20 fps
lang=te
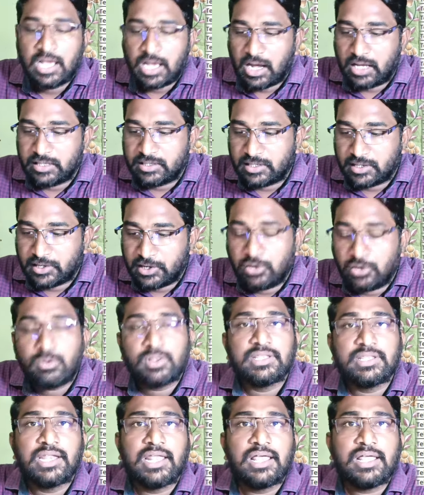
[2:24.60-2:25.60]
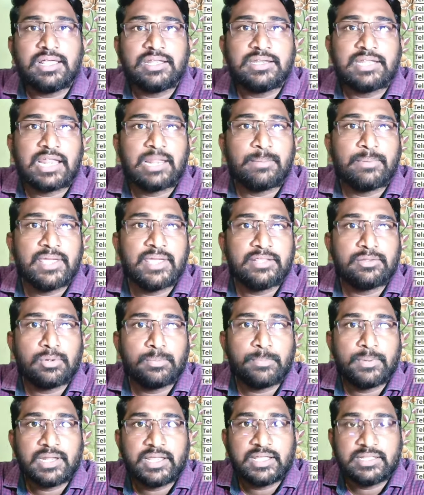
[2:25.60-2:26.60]
అది రెండు వందల నలభై ఐదు
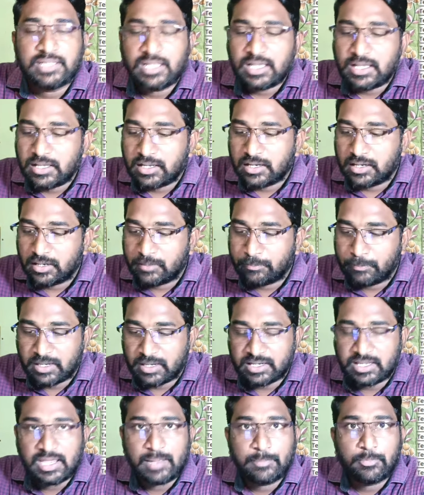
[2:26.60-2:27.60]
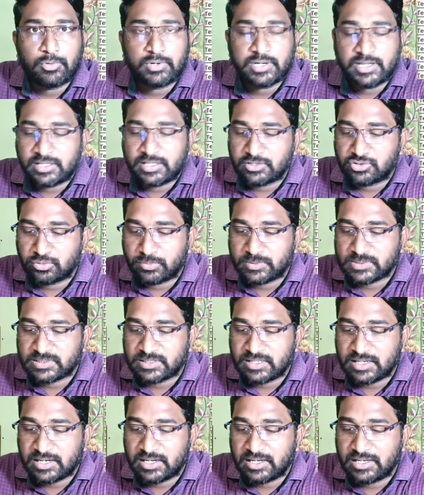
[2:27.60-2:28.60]
రూపాయలు అయితే మనకి అమౌంట్ అయితే
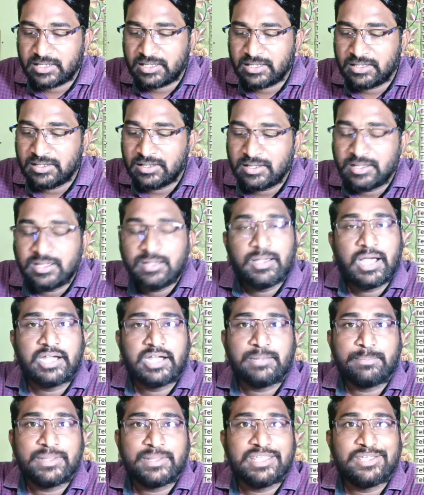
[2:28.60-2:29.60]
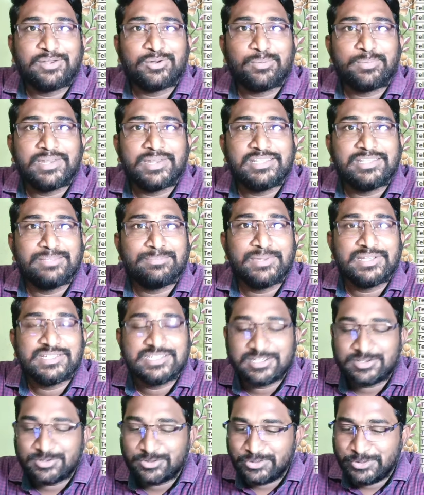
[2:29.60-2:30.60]
చూపిస్తున్నారండి అంటే పదిహేను రూపాయలు అయితే
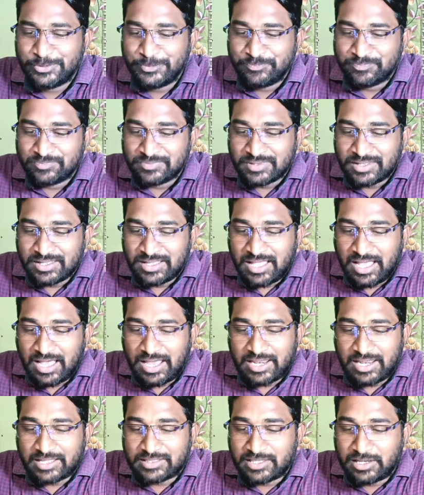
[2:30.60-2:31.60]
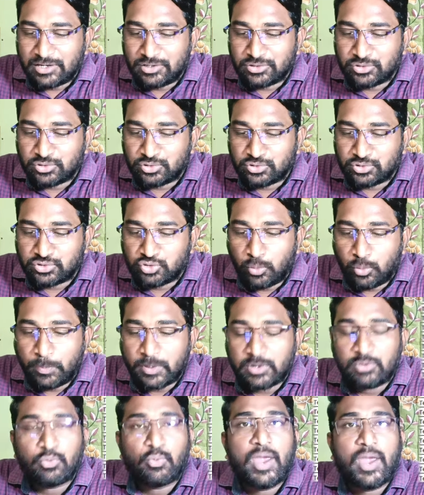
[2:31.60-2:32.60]
పెంచారు అలాగే తెలుగు
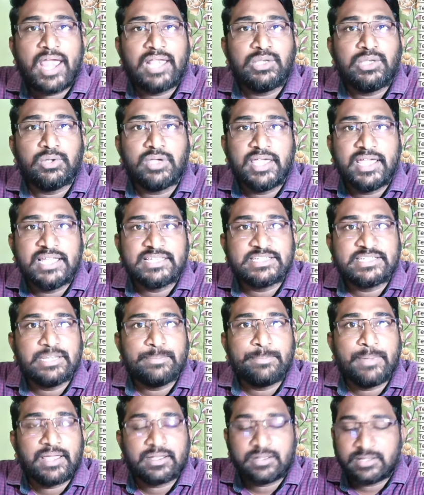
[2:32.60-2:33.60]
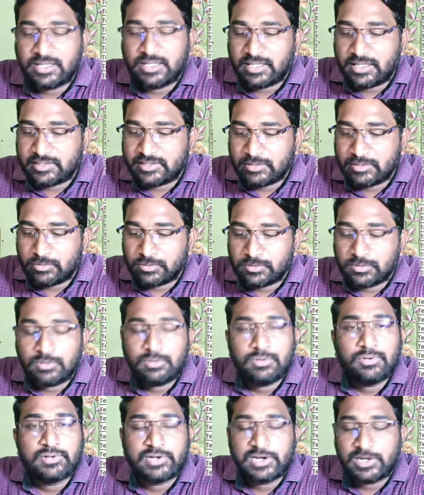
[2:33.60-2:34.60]
సూపర్ వాల్యూ హెచ్డి ప్యాక్ ఏదైతే ఉందో
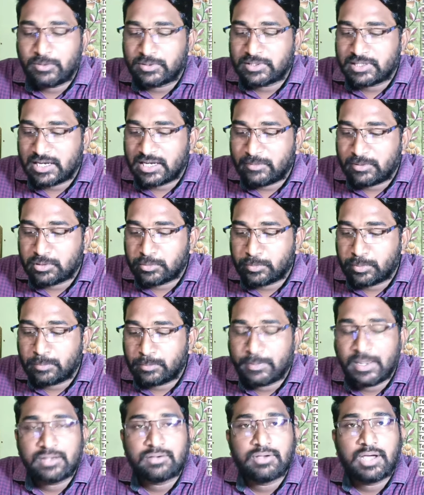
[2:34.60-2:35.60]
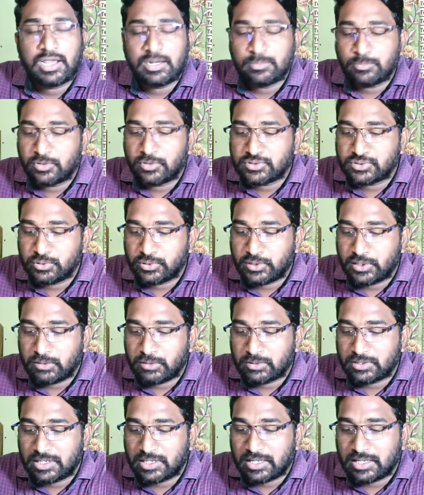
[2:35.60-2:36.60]
రెండు వందల ఎనభై రూపాయల ప్యాక్ ఆల్మోస్ట్ రెండు
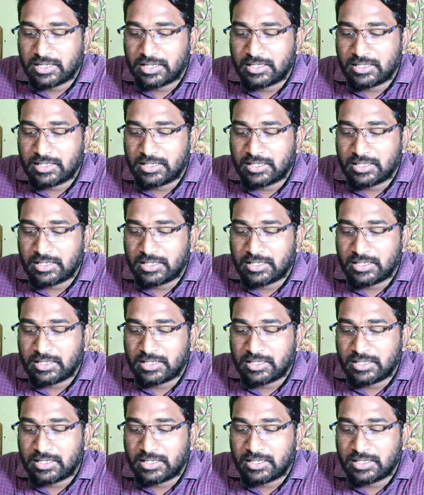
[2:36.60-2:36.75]
వందల